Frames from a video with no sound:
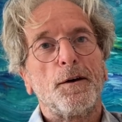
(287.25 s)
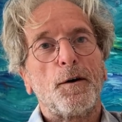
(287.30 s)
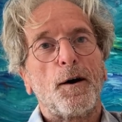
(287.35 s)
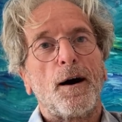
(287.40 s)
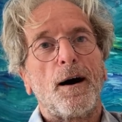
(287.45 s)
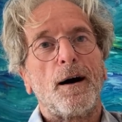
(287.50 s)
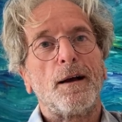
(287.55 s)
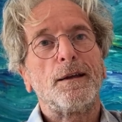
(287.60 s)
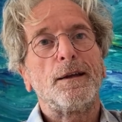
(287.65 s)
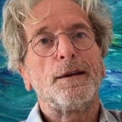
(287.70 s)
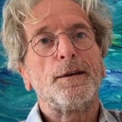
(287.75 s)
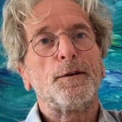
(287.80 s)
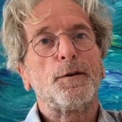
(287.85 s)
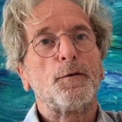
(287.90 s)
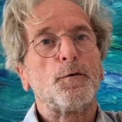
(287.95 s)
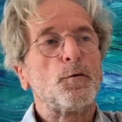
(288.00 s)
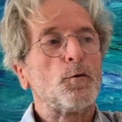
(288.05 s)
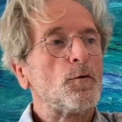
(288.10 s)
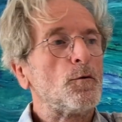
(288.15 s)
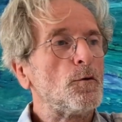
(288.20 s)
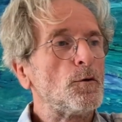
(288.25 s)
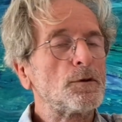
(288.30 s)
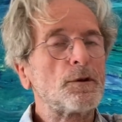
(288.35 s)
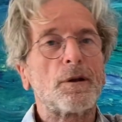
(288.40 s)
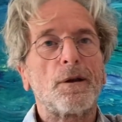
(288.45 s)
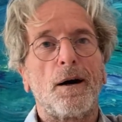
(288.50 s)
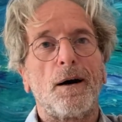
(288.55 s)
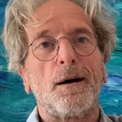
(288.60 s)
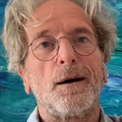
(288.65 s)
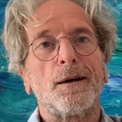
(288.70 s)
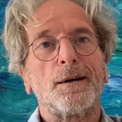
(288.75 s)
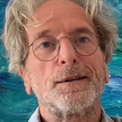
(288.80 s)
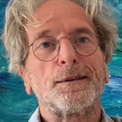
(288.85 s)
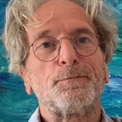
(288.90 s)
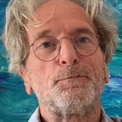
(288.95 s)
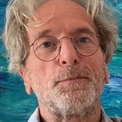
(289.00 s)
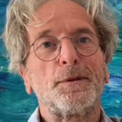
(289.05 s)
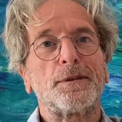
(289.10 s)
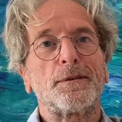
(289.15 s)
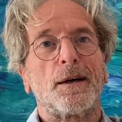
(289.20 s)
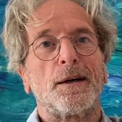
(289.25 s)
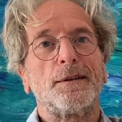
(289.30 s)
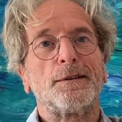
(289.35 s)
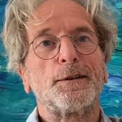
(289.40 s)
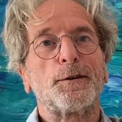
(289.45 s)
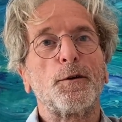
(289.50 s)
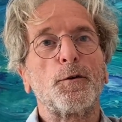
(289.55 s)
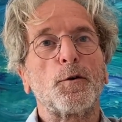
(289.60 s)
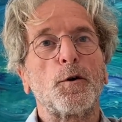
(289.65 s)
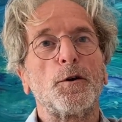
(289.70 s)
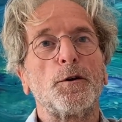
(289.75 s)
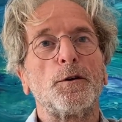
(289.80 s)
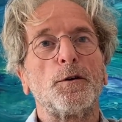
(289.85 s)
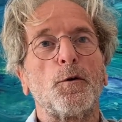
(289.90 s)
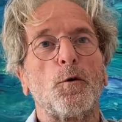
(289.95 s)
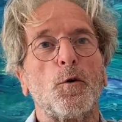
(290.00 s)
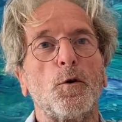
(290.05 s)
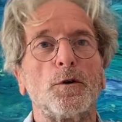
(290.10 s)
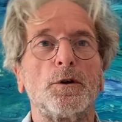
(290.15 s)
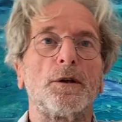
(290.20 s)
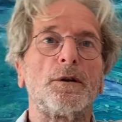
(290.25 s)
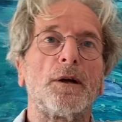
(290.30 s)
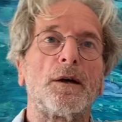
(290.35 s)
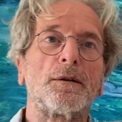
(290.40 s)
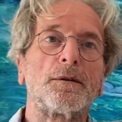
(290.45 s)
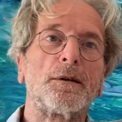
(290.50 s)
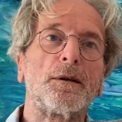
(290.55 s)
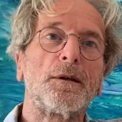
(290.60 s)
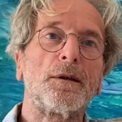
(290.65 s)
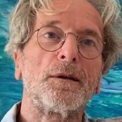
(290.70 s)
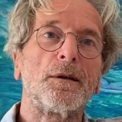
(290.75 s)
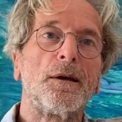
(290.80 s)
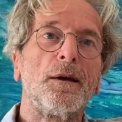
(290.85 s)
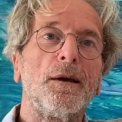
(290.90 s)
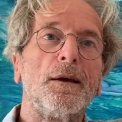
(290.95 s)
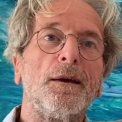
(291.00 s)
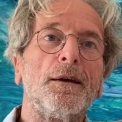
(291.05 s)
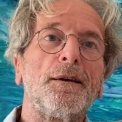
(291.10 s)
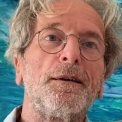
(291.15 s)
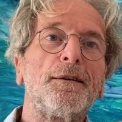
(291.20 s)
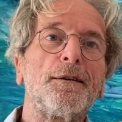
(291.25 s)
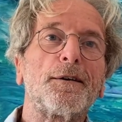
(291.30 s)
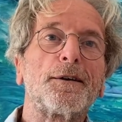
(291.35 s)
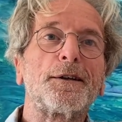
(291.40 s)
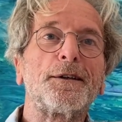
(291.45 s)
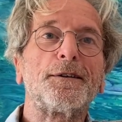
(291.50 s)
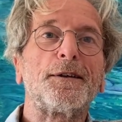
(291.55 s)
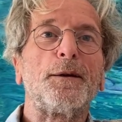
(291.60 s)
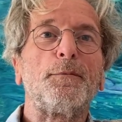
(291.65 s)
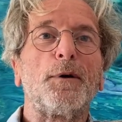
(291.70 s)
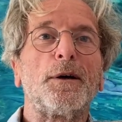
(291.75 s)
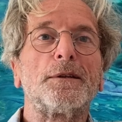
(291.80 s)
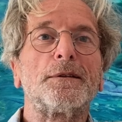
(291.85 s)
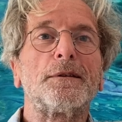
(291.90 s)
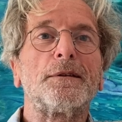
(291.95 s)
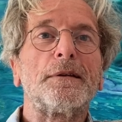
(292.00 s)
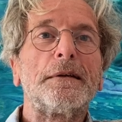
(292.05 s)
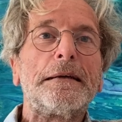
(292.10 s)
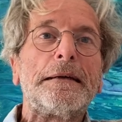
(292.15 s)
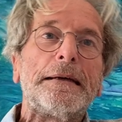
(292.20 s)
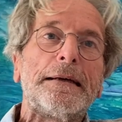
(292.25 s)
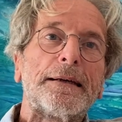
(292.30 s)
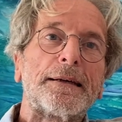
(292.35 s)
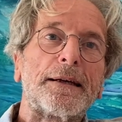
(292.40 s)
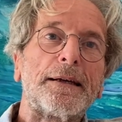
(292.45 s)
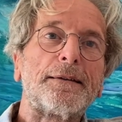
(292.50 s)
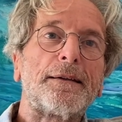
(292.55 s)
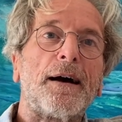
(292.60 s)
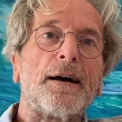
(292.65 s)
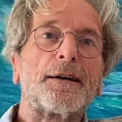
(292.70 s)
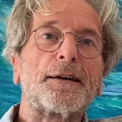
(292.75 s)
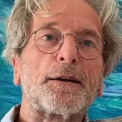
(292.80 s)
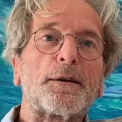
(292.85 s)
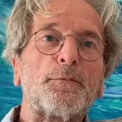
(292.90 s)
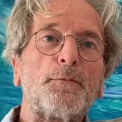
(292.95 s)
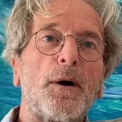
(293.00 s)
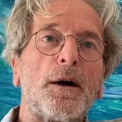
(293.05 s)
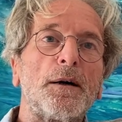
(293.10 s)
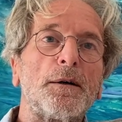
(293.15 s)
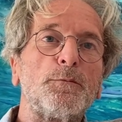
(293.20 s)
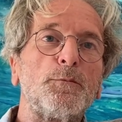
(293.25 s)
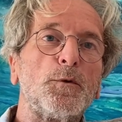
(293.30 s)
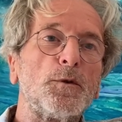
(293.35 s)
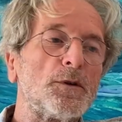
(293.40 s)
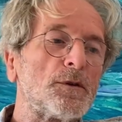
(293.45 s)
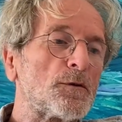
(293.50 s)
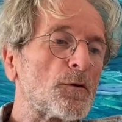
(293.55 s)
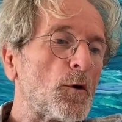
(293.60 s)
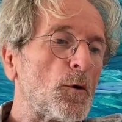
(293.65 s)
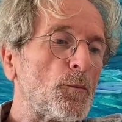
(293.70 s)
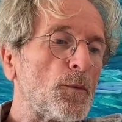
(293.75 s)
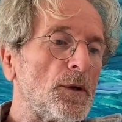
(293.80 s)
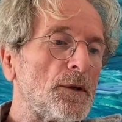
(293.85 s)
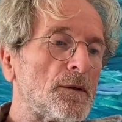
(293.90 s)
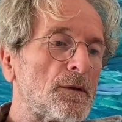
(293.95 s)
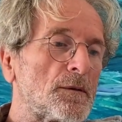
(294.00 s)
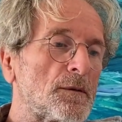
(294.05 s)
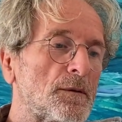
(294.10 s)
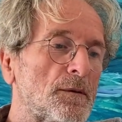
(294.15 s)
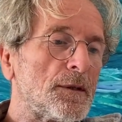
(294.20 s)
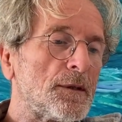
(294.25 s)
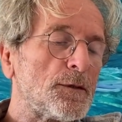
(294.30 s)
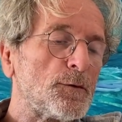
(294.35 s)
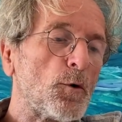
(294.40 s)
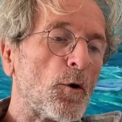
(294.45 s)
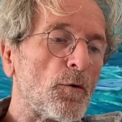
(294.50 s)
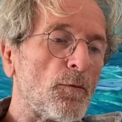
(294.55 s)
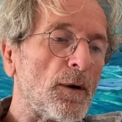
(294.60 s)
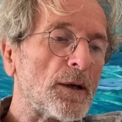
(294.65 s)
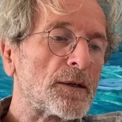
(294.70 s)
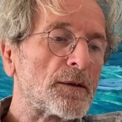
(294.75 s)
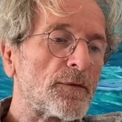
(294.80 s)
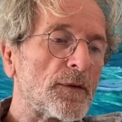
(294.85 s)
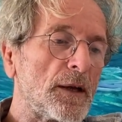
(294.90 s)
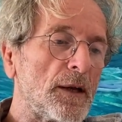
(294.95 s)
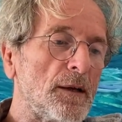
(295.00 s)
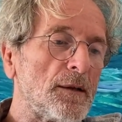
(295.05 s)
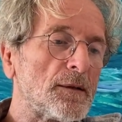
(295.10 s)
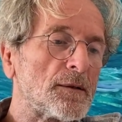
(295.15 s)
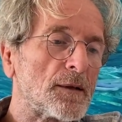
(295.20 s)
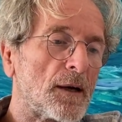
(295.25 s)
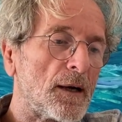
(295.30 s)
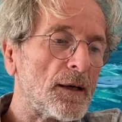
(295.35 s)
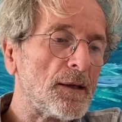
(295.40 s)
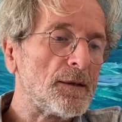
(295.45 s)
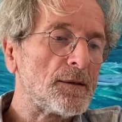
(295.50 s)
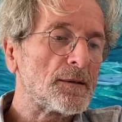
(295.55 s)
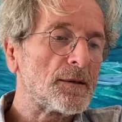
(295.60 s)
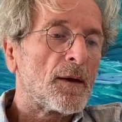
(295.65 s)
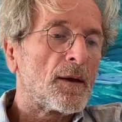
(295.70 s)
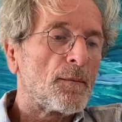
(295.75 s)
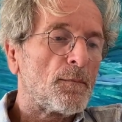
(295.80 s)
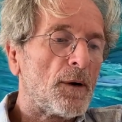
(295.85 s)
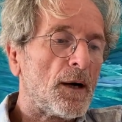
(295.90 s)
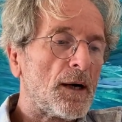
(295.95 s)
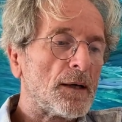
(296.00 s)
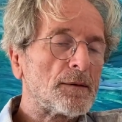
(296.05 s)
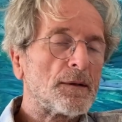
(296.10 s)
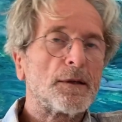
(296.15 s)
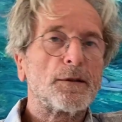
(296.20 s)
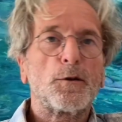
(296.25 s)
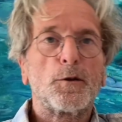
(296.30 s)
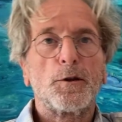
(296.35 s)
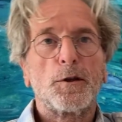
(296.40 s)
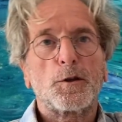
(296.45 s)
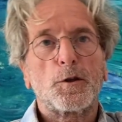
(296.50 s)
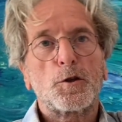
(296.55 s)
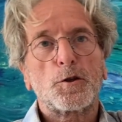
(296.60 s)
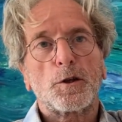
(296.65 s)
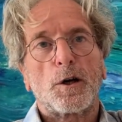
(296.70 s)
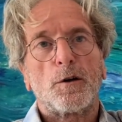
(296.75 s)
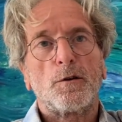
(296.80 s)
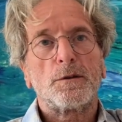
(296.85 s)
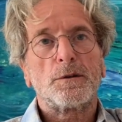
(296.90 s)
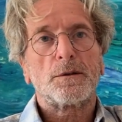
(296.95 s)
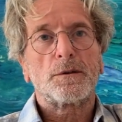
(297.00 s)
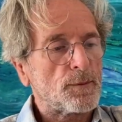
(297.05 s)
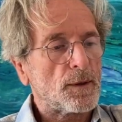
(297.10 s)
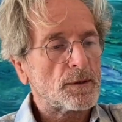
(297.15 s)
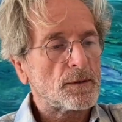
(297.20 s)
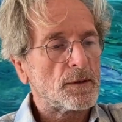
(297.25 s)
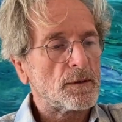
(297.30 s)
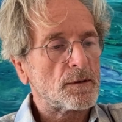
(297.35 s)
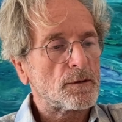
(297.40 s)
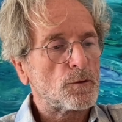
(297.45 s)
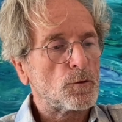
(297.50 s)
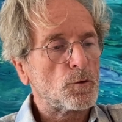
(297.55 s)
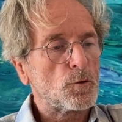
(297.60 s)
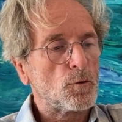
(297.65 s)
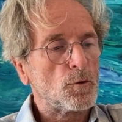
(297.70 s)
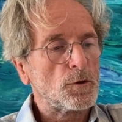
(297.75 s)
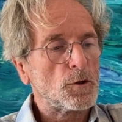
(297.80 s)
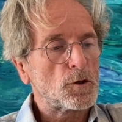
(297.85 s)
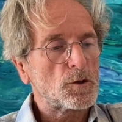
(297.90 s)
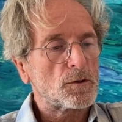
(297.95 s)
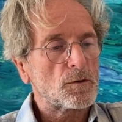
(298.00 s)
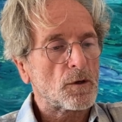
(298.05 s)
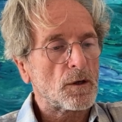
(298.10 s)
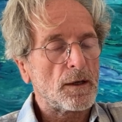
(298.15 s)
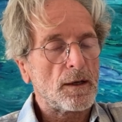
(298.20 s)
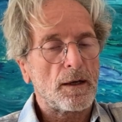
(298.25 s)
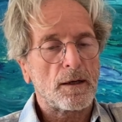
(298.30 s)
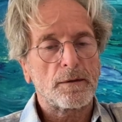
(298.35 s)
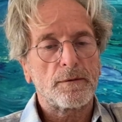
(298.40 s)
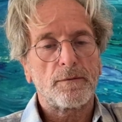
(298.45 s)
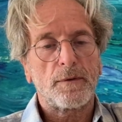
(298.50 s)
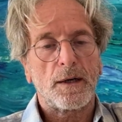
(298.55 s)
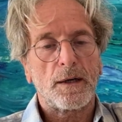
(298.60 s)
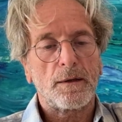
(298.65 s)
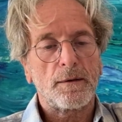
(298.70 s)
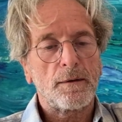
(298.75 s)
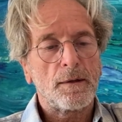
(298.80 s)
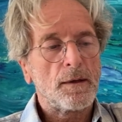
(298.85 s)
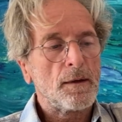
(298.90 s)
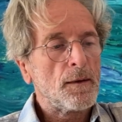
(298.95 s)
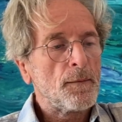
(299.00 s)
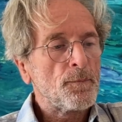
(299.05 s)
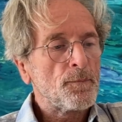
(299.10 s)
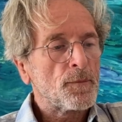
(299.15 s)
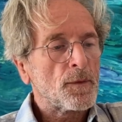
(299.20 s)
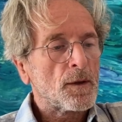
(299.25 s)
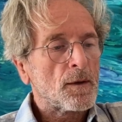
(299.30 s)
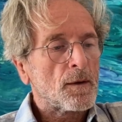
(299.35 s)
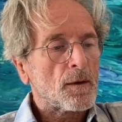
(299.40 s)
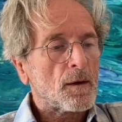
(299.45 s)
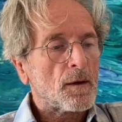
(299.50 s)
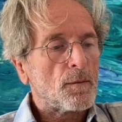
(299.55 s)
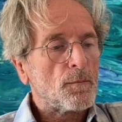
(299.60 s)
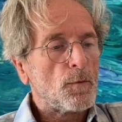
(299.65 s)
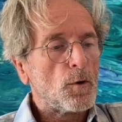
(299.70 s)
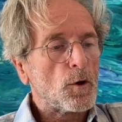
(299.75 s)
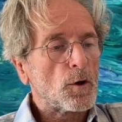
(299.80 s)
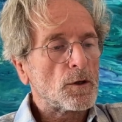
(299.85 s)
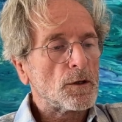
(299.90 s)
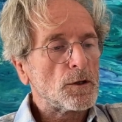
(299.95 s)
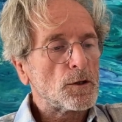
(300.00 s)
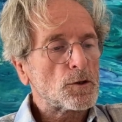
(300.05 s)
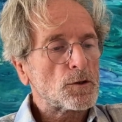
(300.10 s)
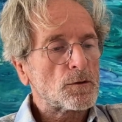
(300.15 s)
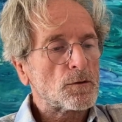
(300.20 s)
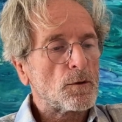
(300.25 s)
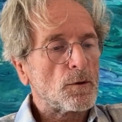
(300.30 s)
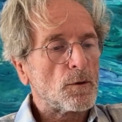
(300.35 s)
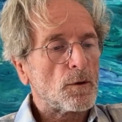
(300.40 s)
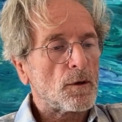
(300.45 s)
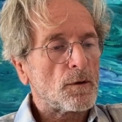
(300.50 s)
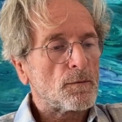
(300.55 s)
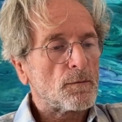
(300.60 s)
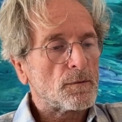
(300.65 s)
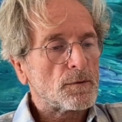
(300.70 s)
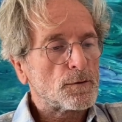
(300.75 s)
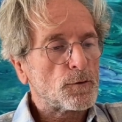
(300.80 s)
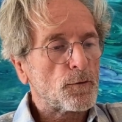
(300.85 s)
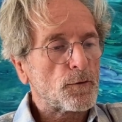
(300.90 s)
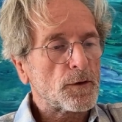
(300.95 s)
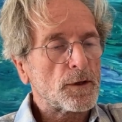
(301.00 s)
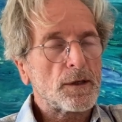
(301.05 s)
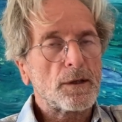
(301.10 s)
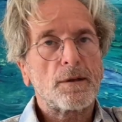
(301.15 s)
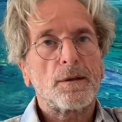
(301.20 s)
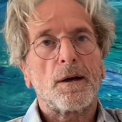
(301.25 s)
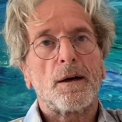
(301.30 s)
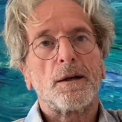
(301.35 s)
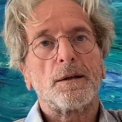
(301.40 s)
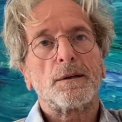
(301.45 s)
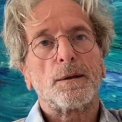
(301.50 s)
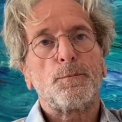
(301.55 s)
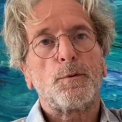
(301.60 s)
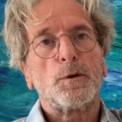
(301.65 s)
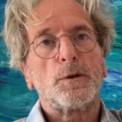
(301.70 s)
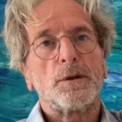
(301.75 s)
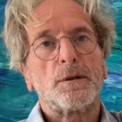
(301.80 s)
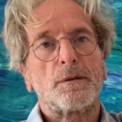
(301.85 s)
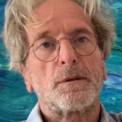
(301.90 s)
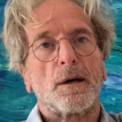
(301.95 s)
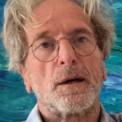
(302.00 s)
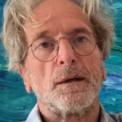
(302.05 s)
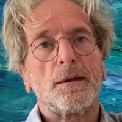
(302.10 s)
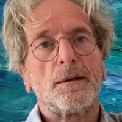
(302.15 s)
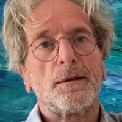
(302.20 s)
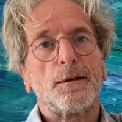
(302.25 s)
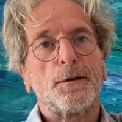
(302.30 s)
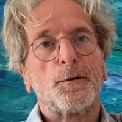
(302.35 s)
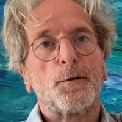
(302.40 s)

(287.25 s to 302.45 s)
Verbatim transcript: alle Unklarheiten beseitigen können, ohne dass sich irgendjemand Gedanken machen muss, ob jetzt noch was fehlt. Das heißt, man hat natürlich geschaut, was jetzt zu tun ist, zu klären war, möglichst zur Zufriedenheit der Polizei